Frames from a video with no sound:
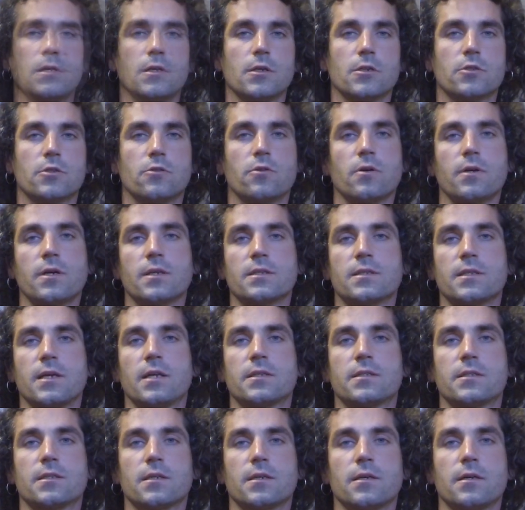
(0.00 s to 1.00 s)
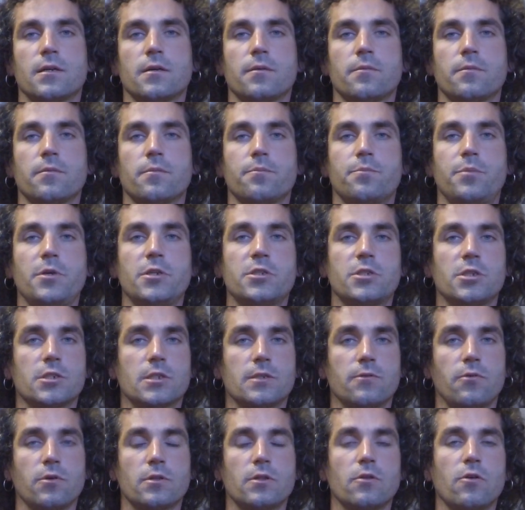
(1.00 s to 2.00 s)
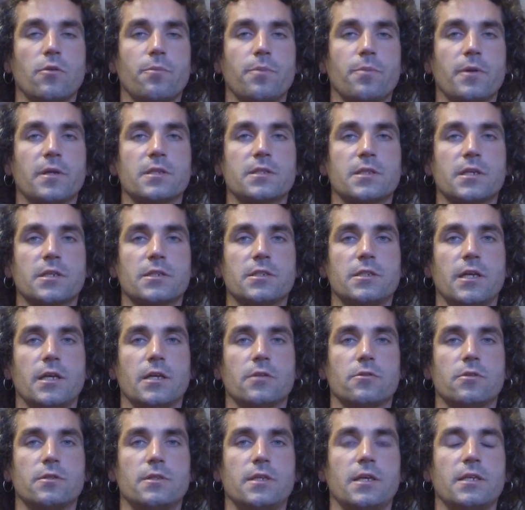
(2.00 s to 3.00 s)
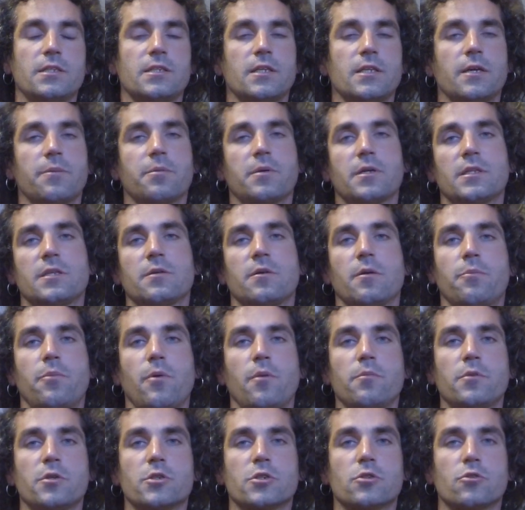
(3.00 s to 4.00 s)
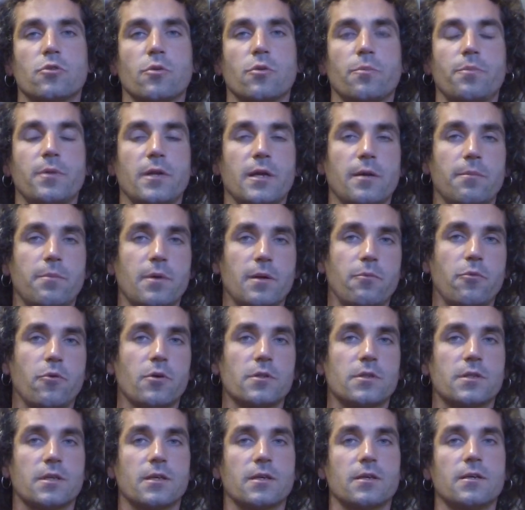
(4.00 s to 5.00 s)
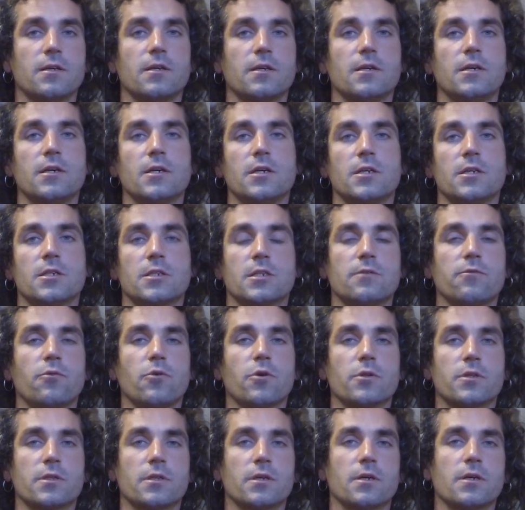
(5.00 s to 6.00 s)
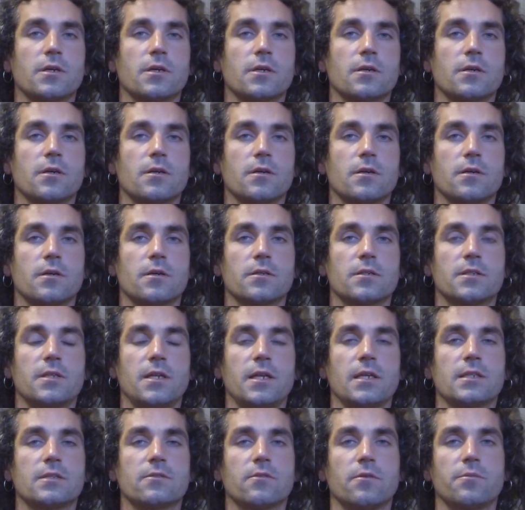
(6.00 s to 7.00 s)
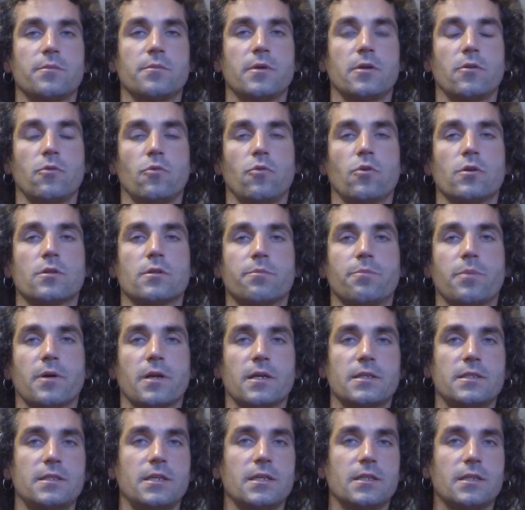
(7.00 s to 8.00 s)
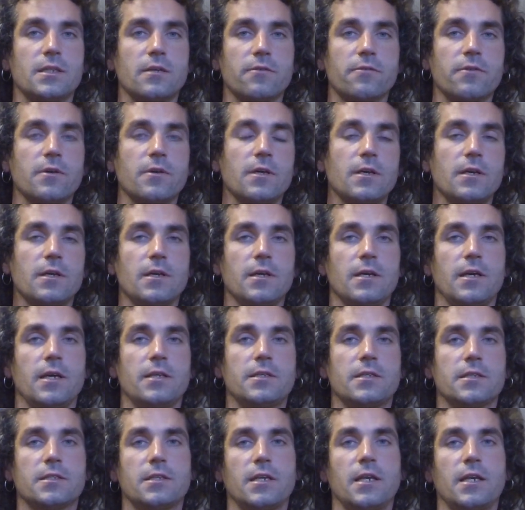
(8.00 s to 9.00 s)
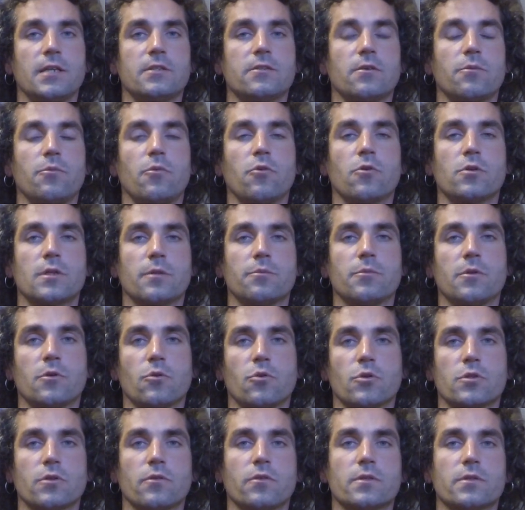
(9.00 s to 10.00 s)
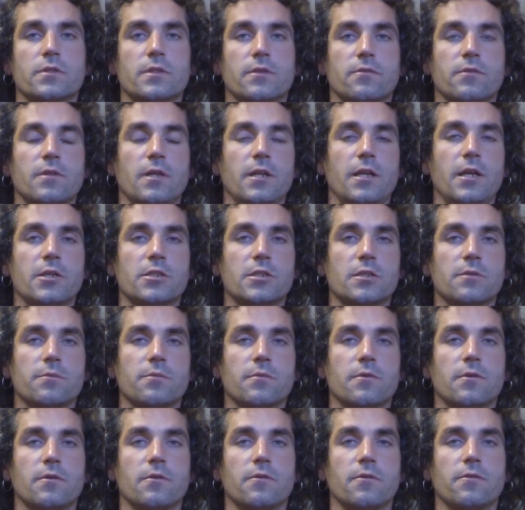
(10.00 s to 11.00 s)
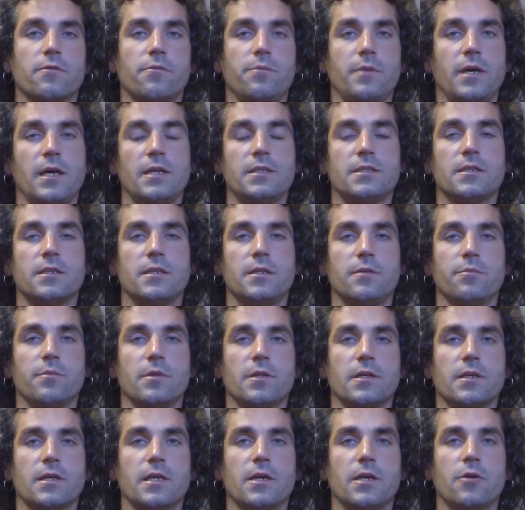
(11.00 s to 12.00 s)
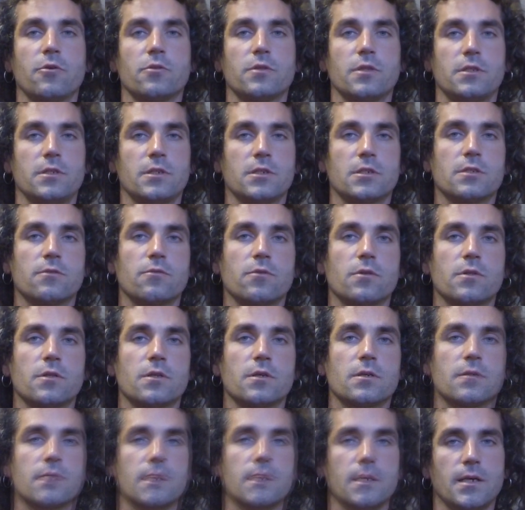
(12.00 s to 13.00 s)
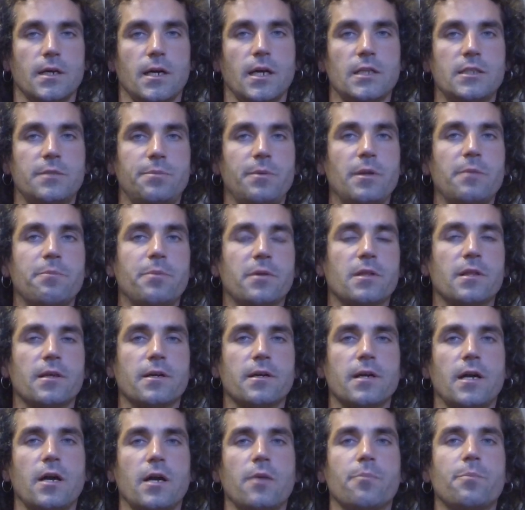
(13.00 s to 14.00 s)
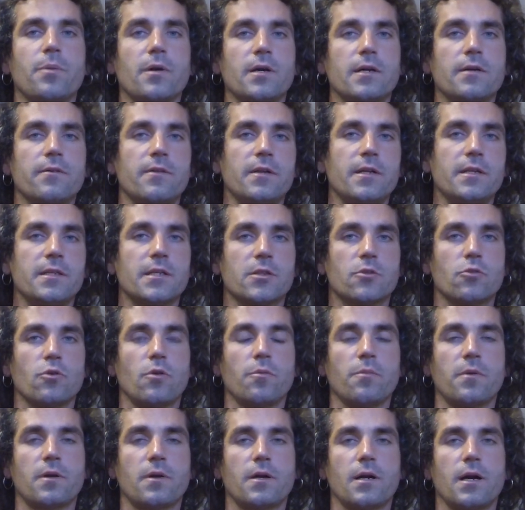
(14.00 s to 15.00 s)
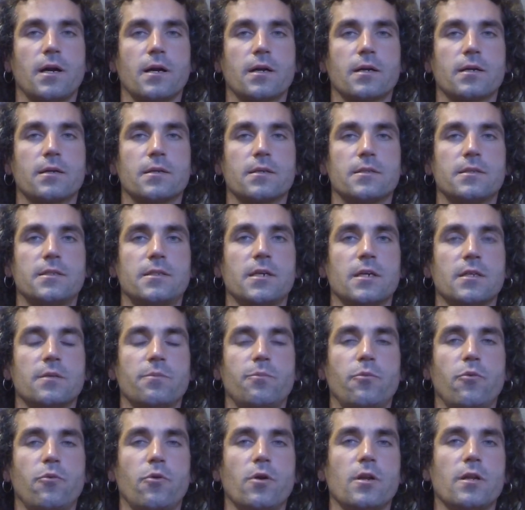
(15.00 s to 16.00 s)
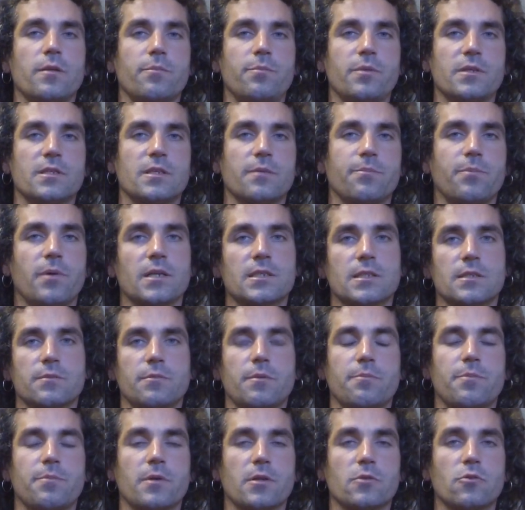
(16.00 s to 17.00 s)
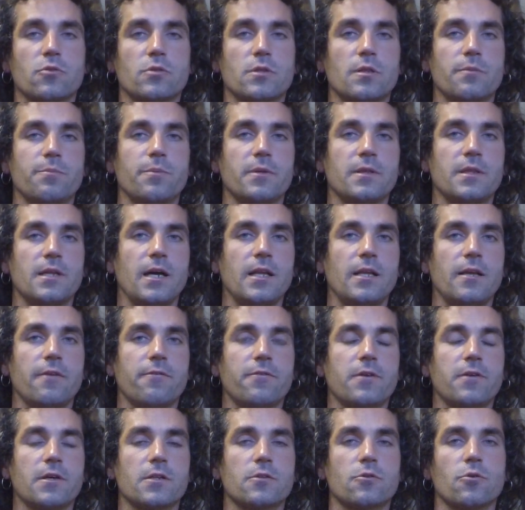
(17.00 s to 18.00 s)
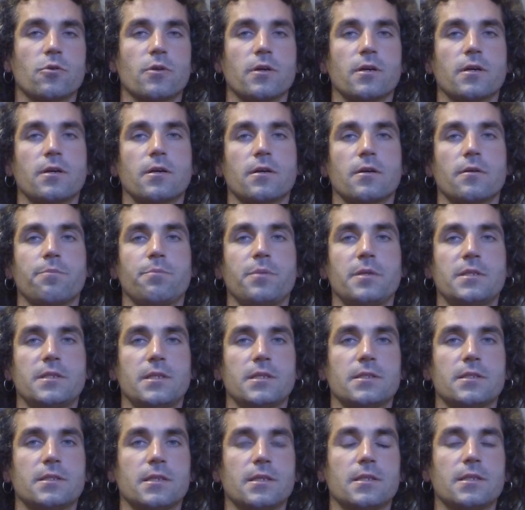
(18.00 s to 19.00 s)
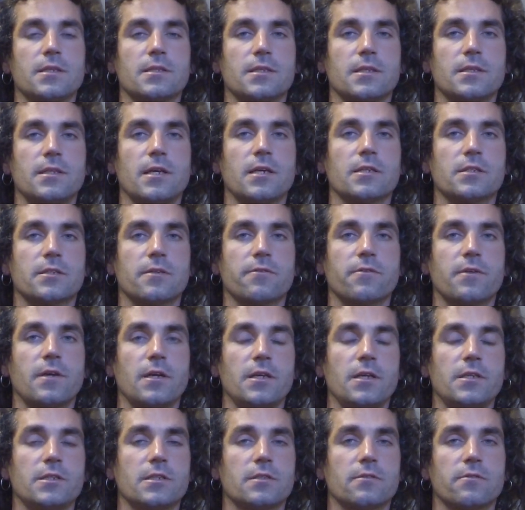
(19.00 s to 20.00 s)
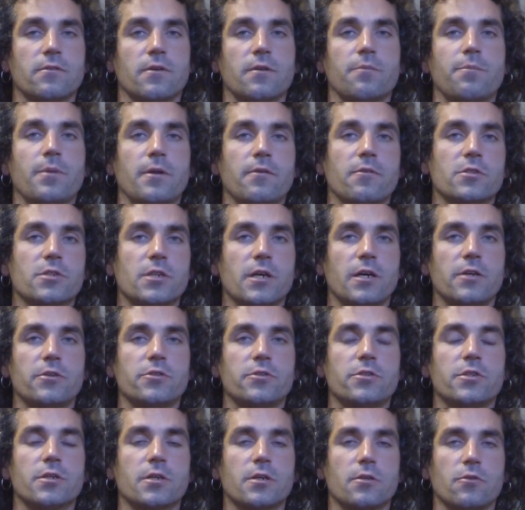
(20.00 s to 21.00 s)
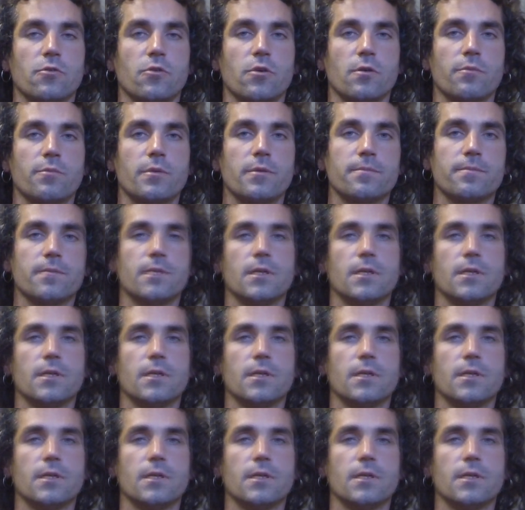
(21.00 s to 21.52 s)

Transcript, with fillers: Что касается пищи животного происхождения, то здесь необходимо помнить, что при обработке животных э, средствами от паразитов, эти средства могут обнаруживаться в дальнейшем в мясе и молоке вот этих животных. А теперь предлагаю поговорить о том, как сделать более безопасными продукты питания, в которых пестициды содержатся в количествах, превышающих нормы.